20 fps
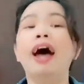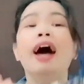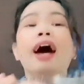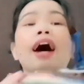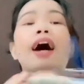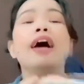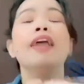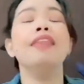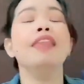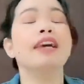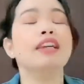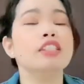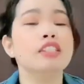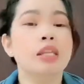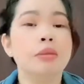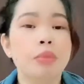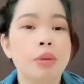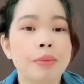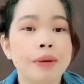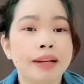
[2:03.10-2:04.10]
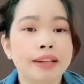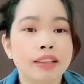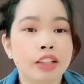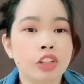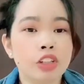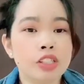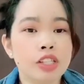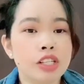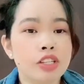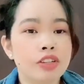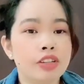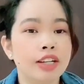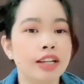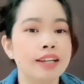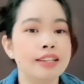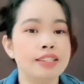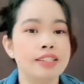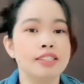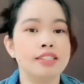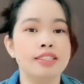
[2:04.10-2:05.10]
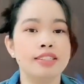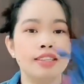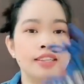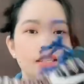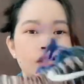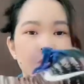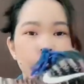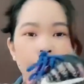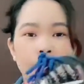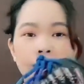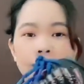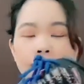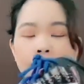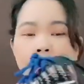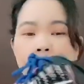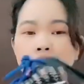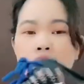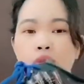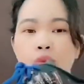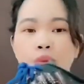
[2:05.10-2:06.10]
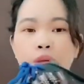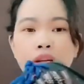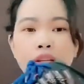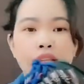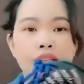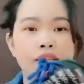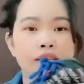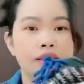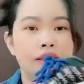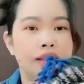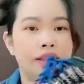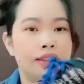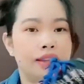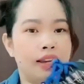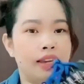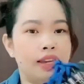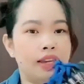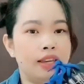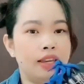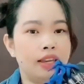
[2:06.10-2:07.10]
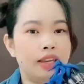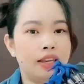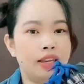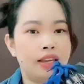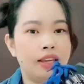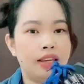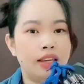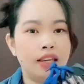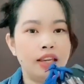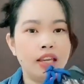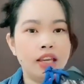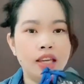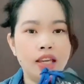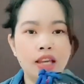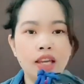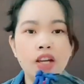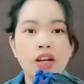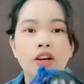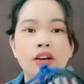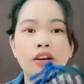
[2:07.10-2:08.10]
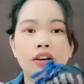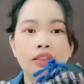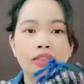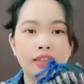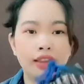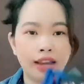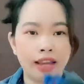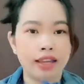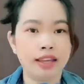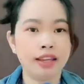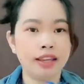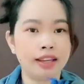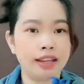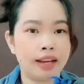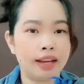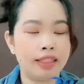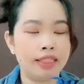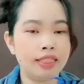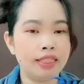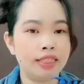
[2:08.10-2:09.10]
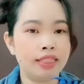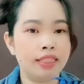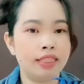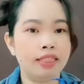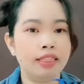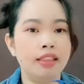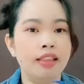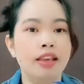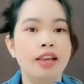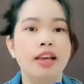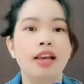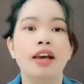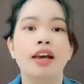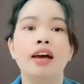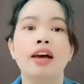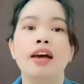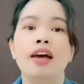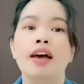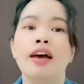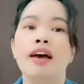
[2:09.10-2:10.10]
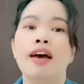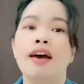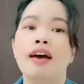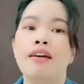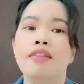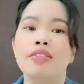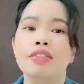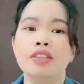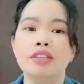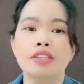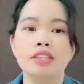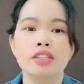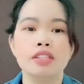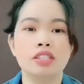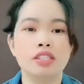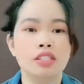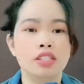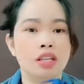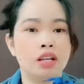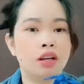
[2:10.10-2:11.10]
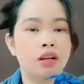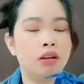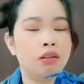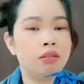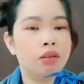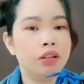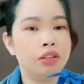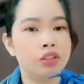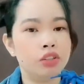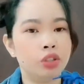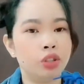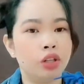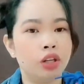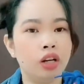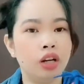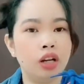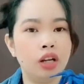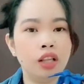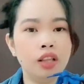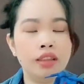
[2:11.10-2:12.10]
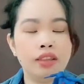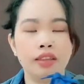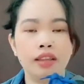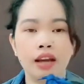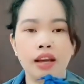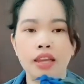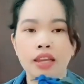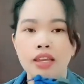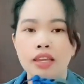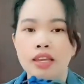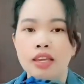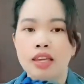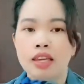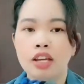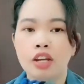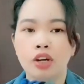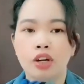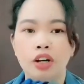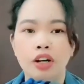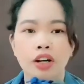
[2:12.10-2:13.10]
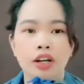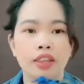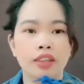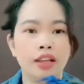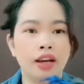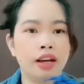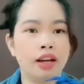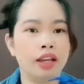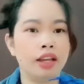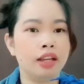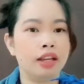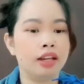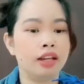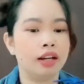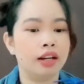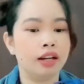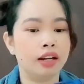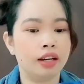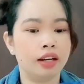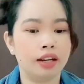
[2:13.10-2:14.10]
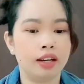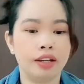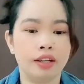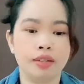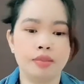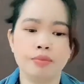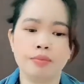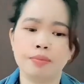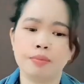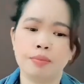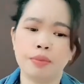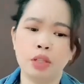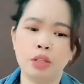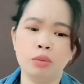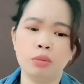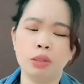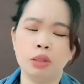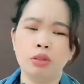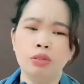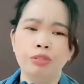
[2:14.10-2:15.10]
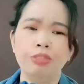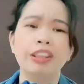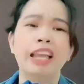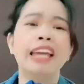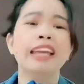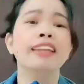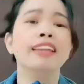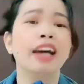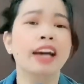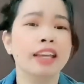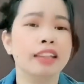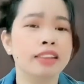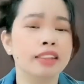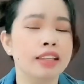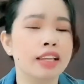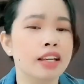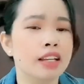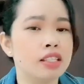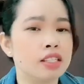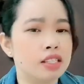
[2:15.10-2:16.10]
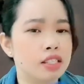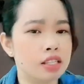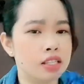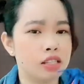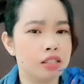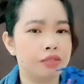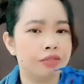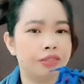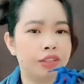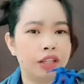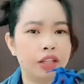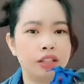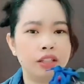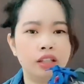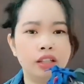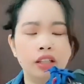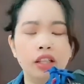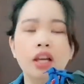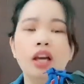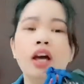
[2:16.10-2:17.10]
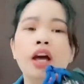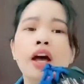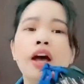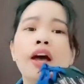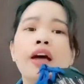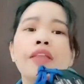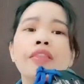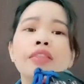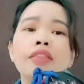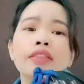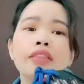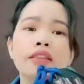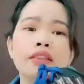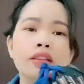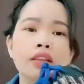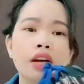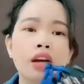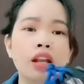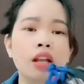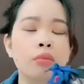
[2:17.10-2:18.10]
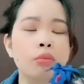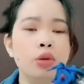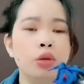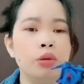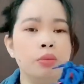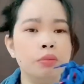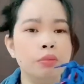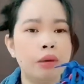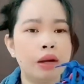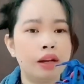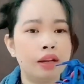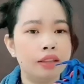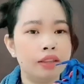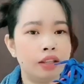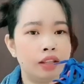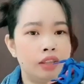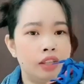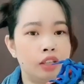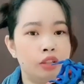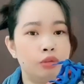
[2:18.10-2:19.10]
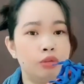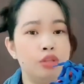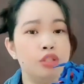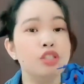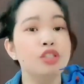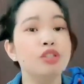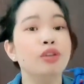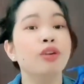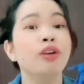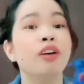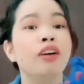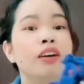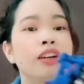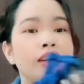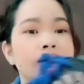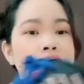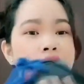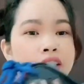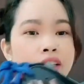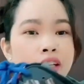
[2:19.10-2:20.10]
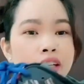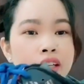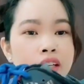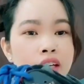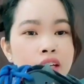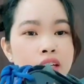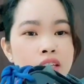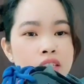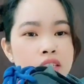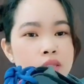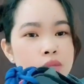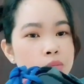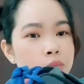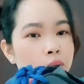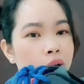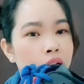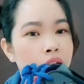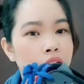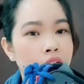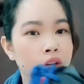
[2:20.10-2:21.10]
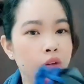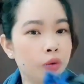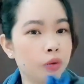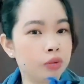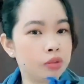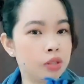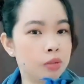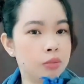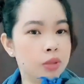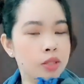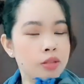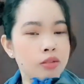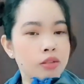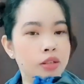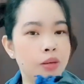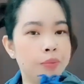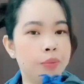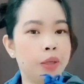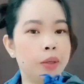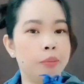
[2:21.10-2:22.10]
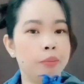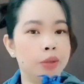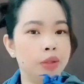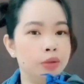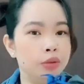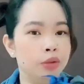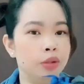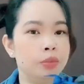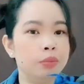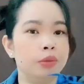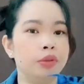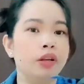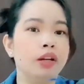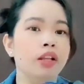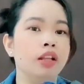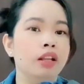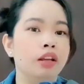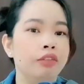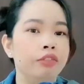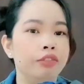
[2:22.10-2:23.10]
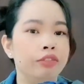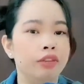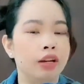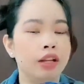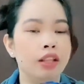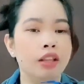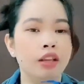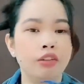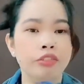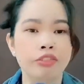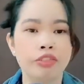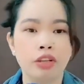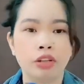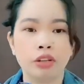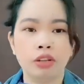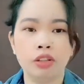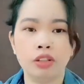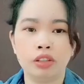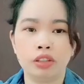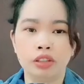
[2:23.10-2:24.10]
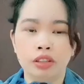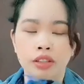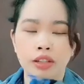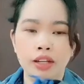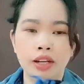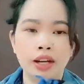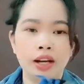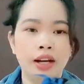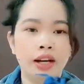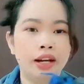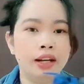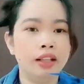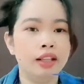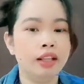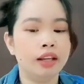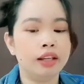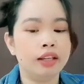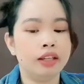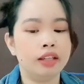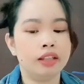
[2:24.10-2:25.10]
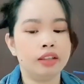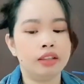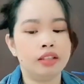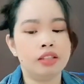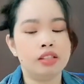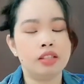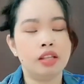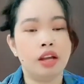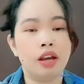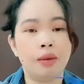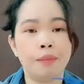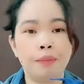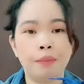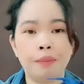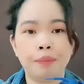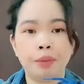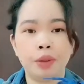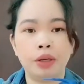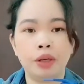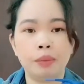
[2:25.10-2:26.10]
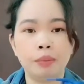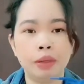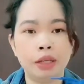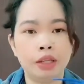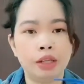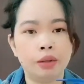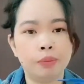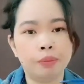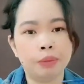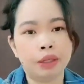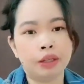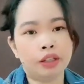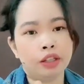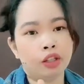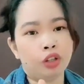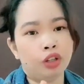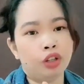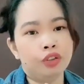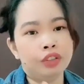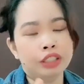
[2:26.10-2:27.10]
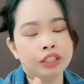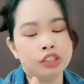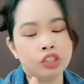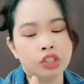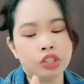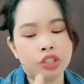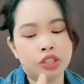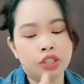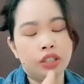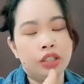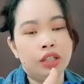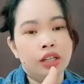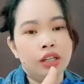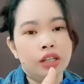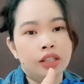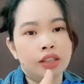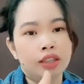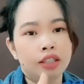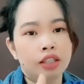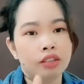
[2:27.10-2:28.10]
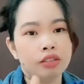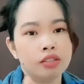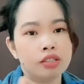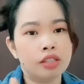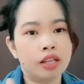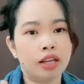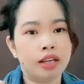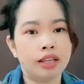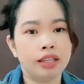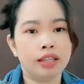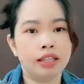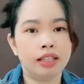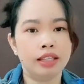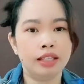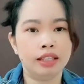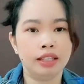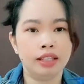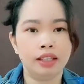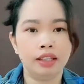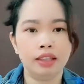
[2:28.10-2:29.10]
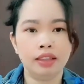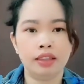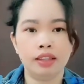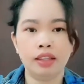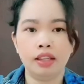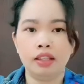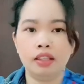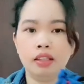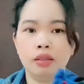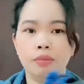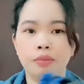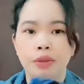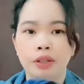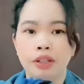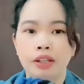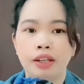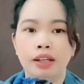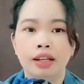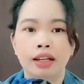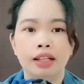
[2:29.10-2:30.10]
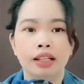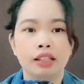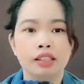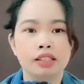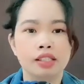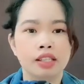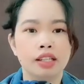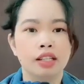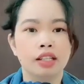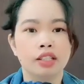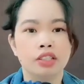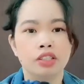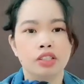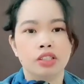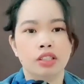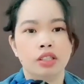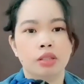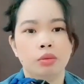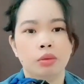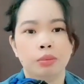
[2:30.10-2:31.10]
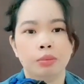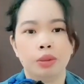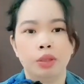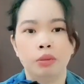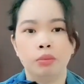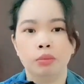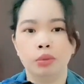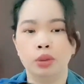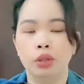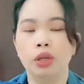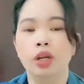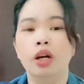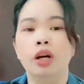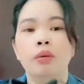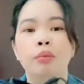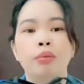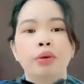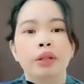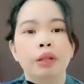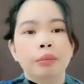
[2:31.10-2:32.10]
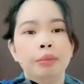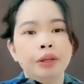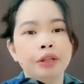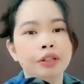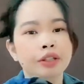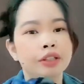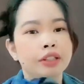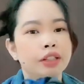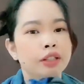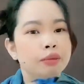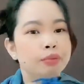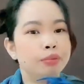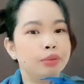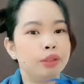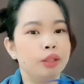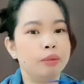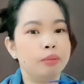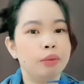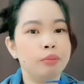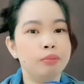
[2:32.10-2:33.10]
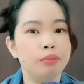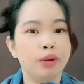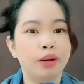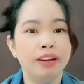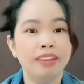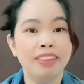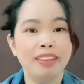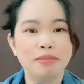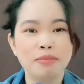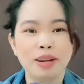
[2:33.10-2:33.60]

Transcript: Next na ipapakita ko sa inyo guys is this one. This one is a Nike or Nike again. And this is uh, what you call Nike or Nike, uh, ano ba to? Fly Night. Yes, this is Fly Night. And alam mo yung maganda dito is yung color niya. Yes, bahala kayo kung sabihin niyo na parang baduy, pero I love I love the color. I like it. This, um, parang may pagka-orange dito sa gilid. And then parang galaxy-galaxy siya, di ba? Parang, pwede pang girl, pwede pang boy, di ba?